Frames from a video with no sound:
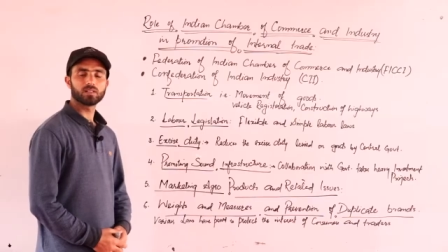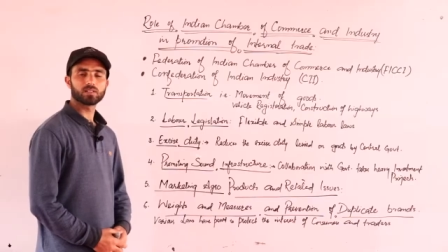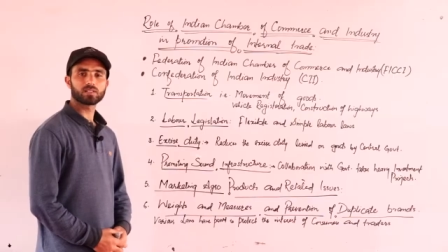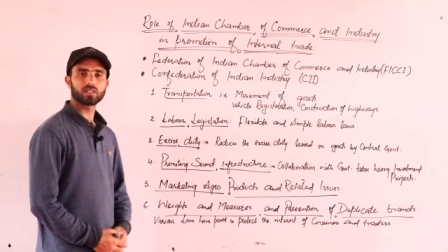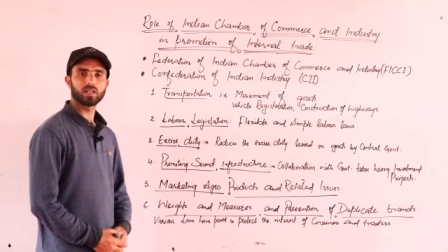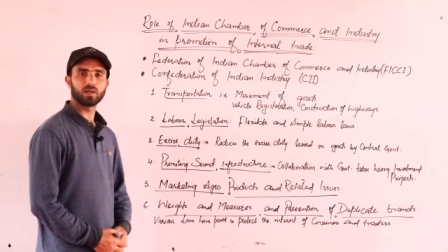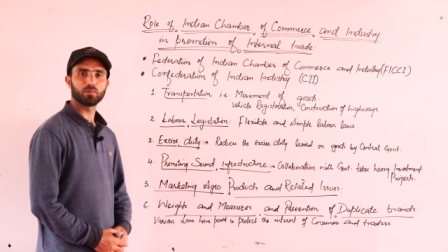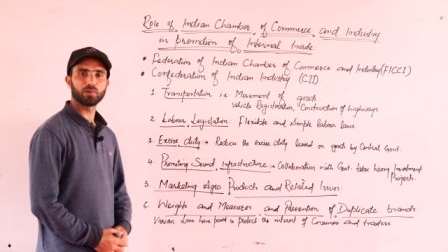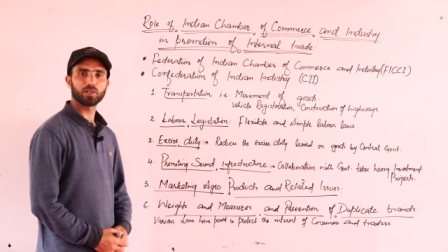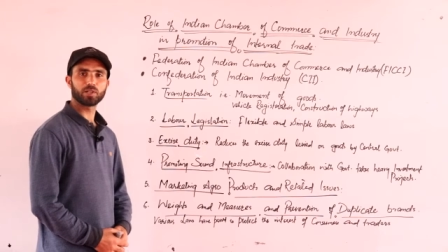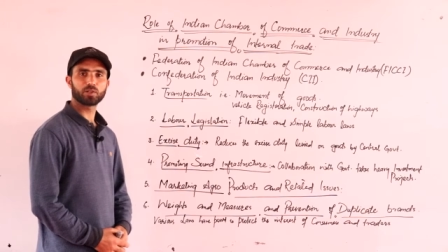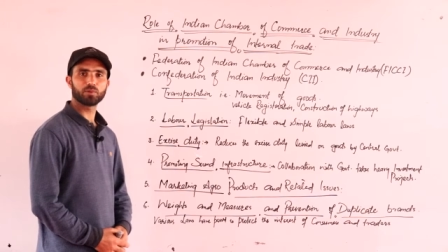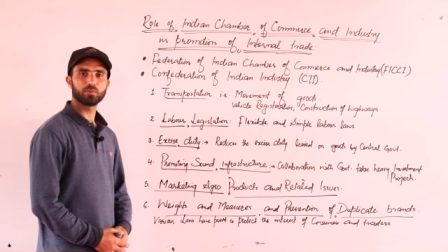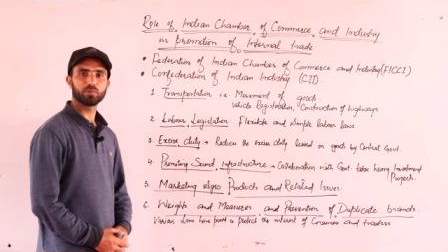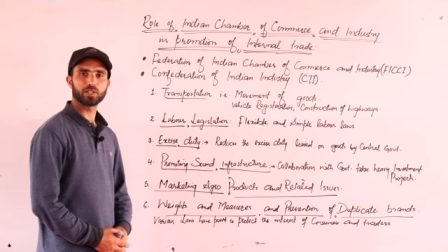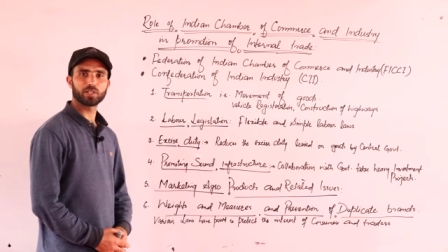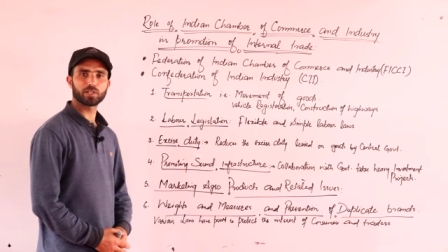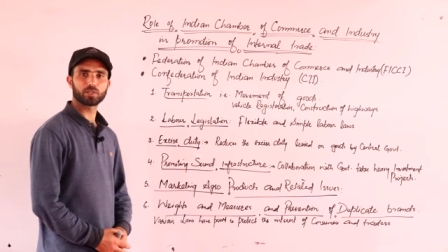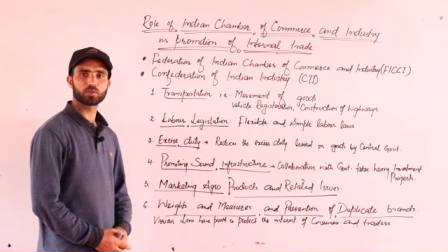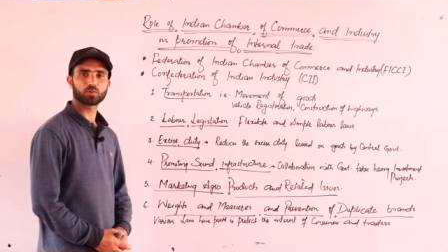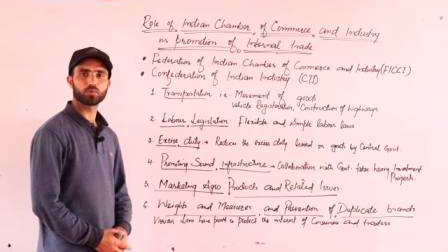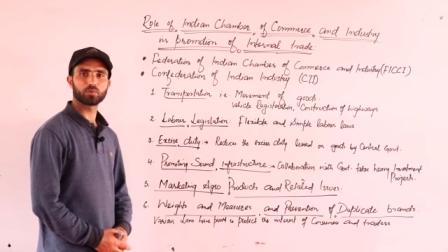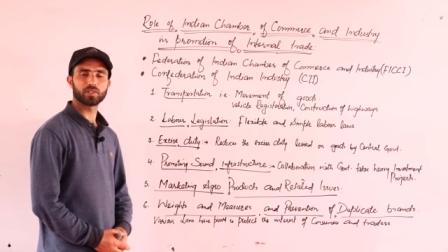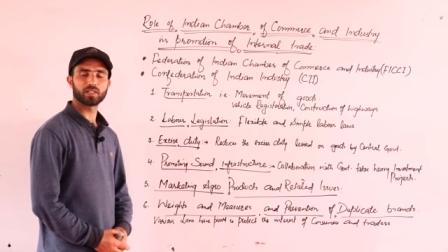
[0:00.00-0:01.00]
अलमेकम
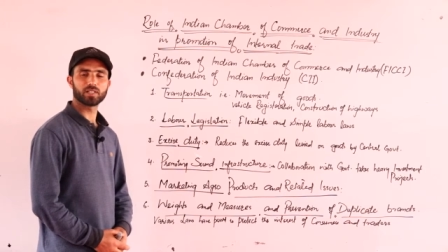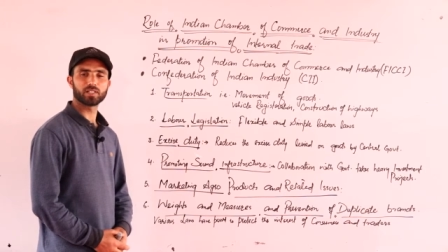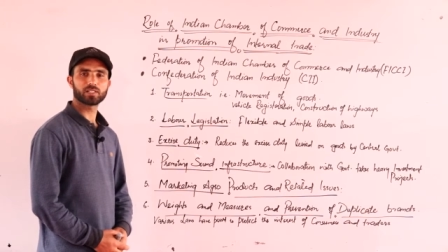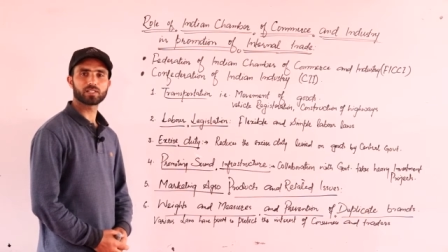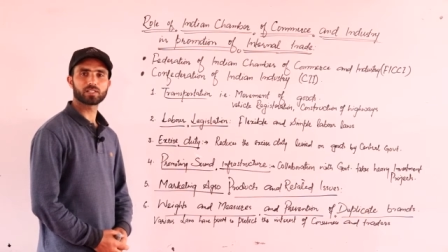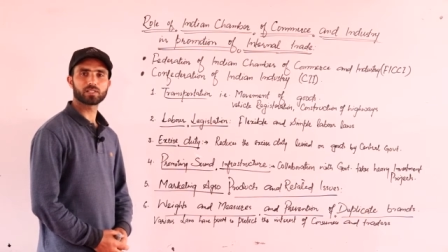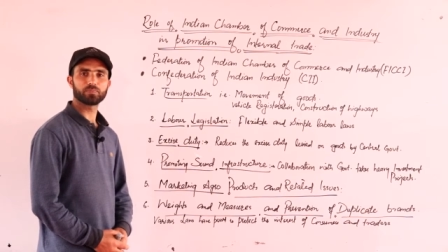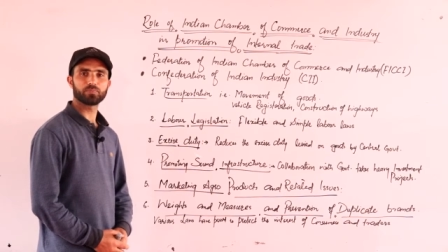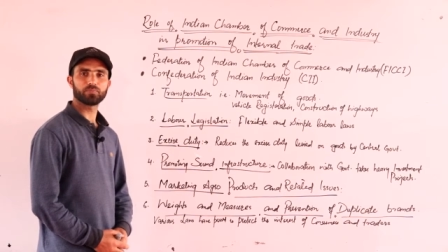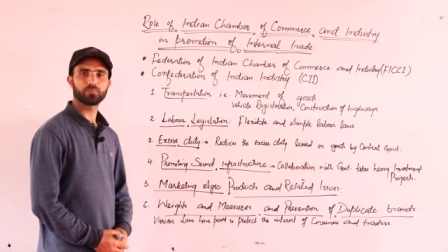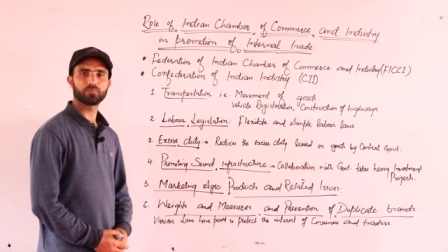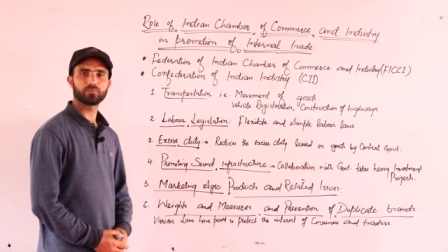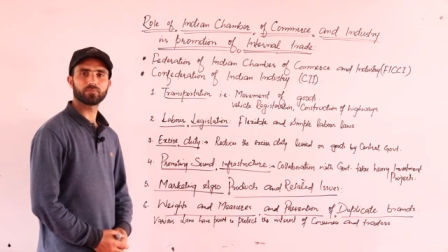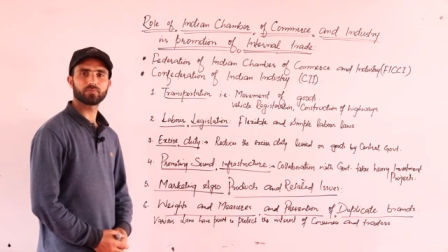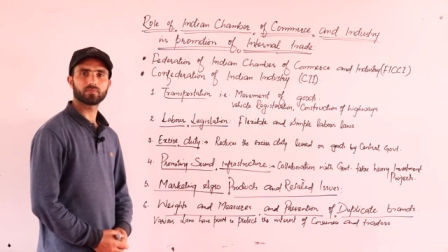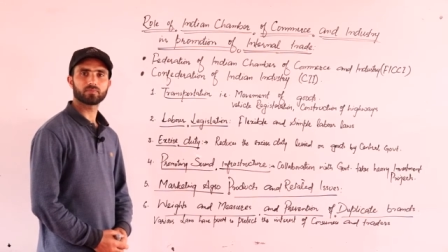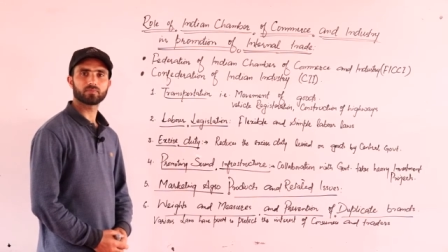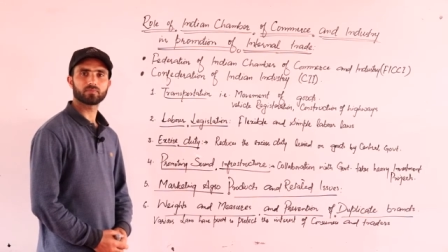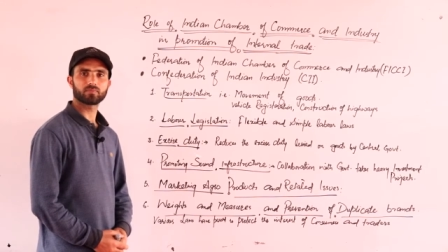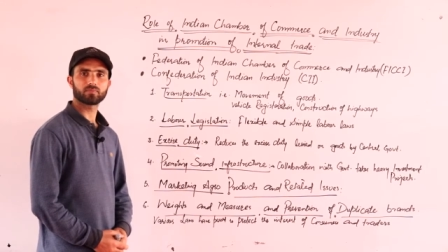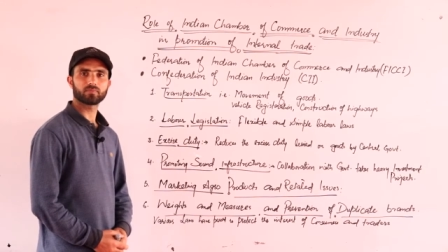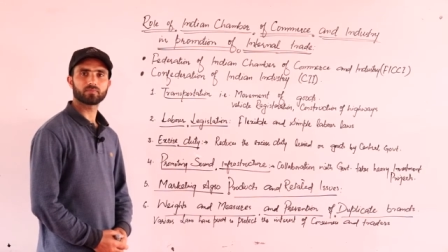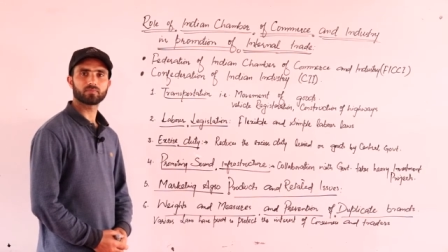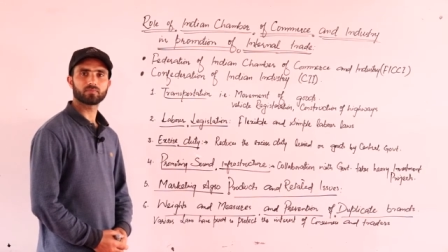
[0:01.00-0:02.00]
डियर स्टूडेंट्स
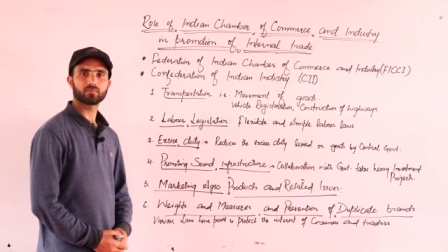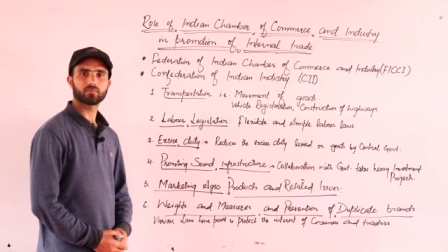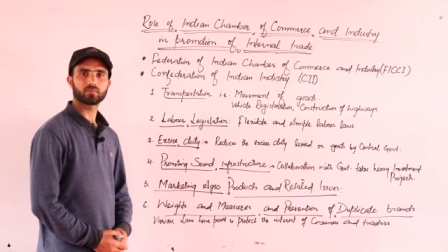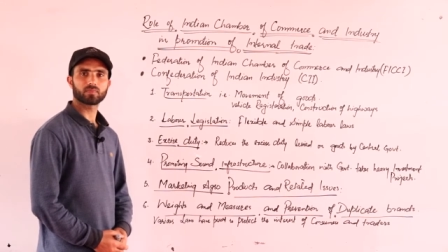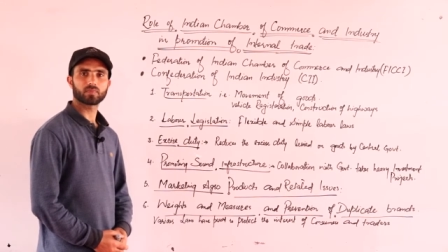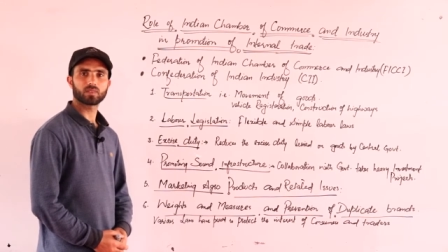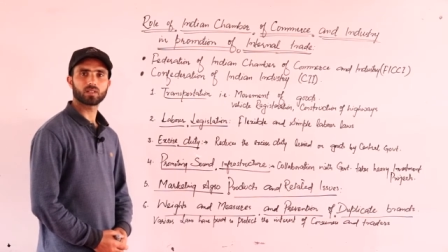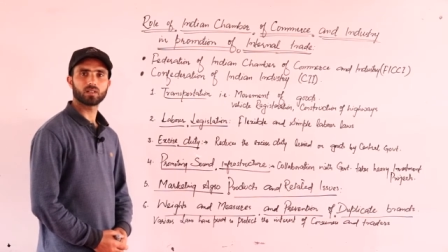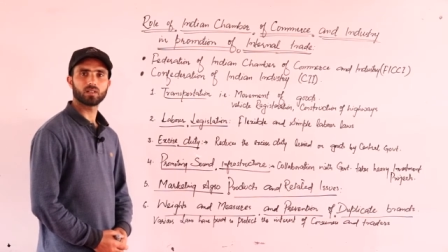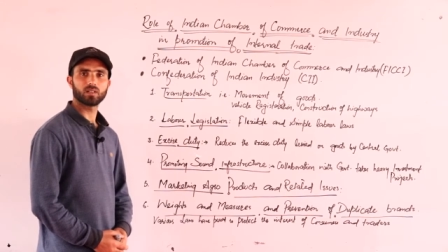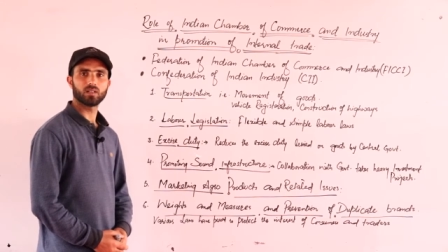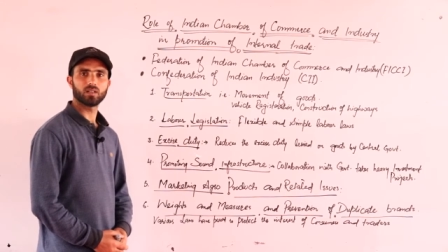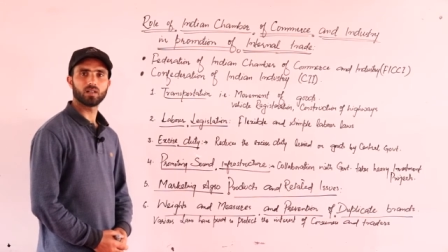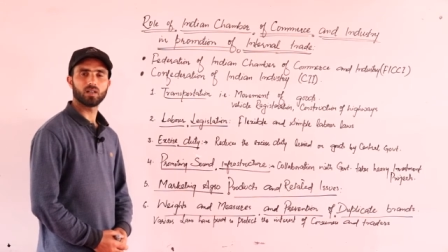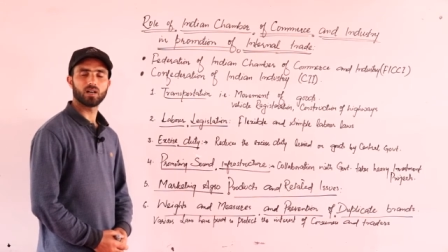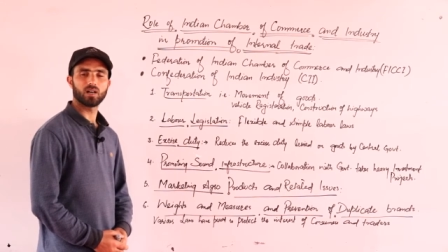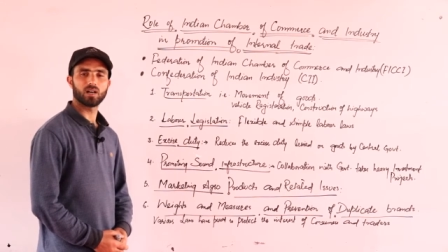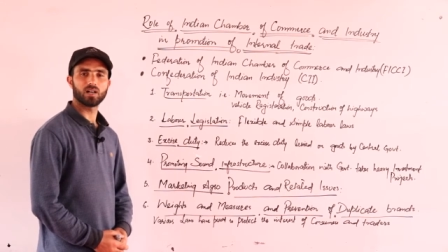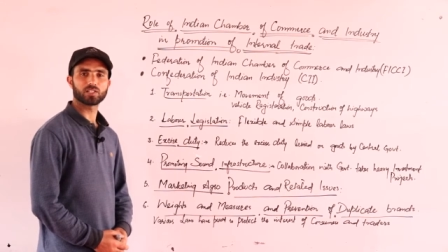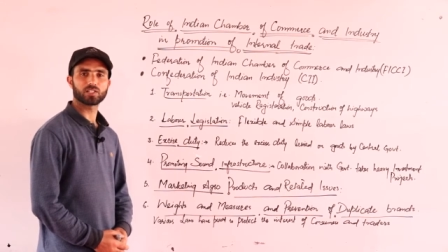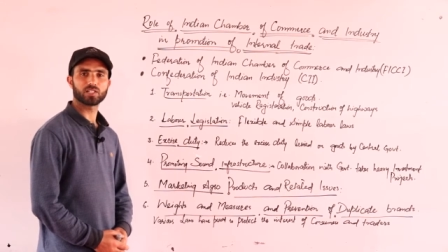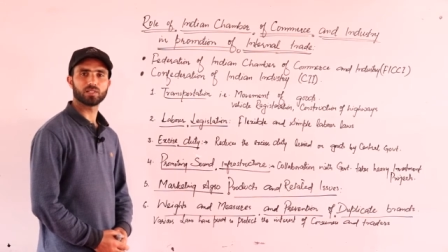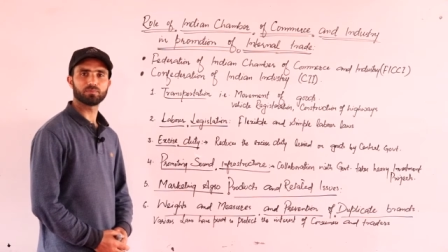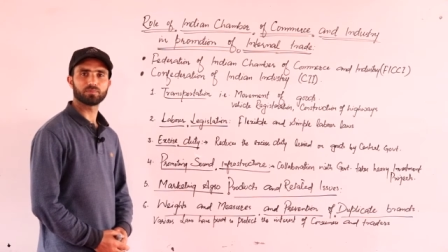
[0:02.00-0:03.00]

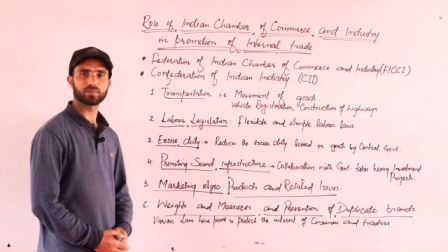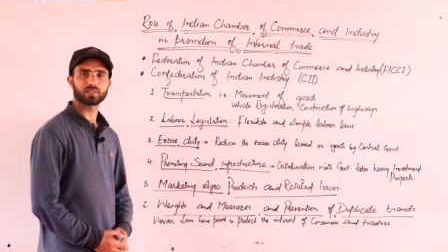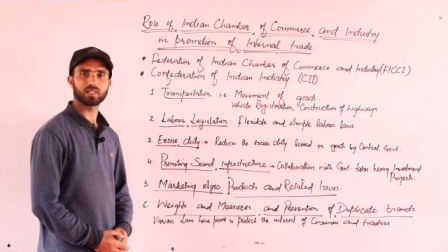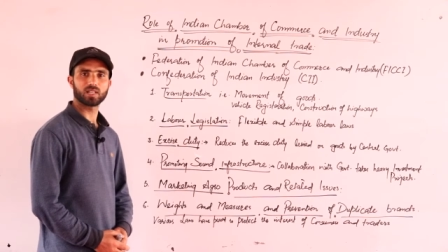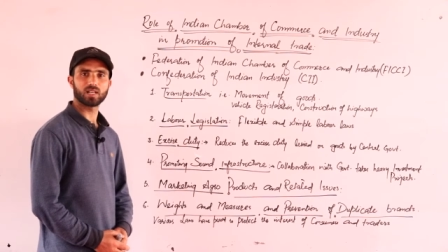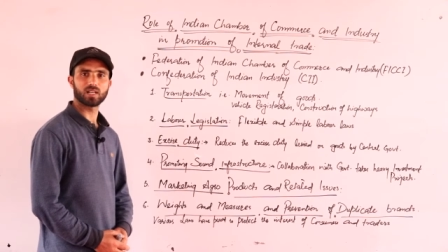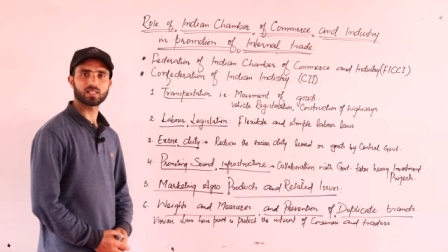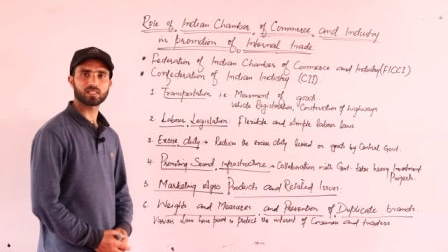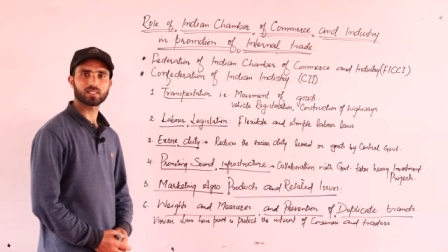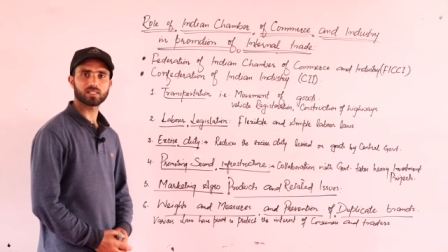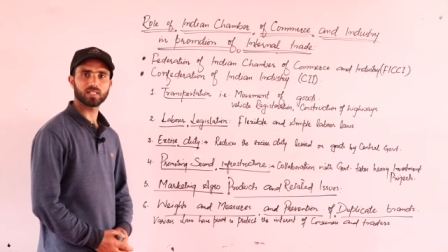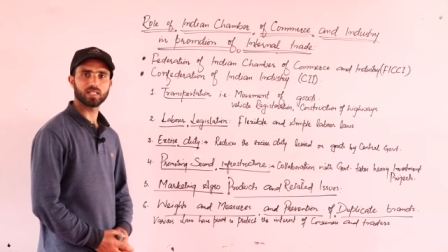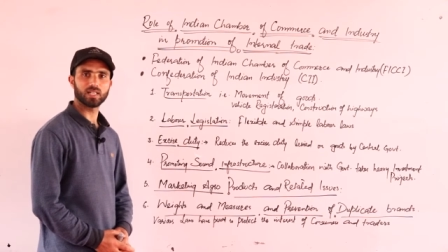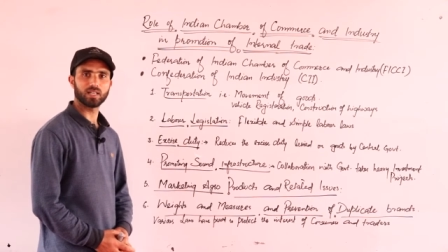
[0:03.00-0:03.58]
आज हम क्लास